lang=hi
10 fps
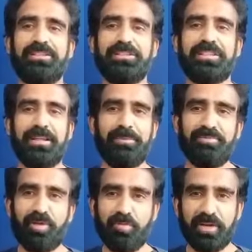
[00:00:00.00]
जितने भी
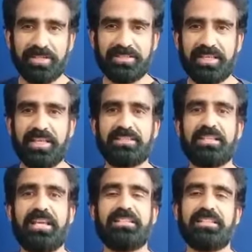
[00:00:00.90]
फाउंडर्स हैं सारे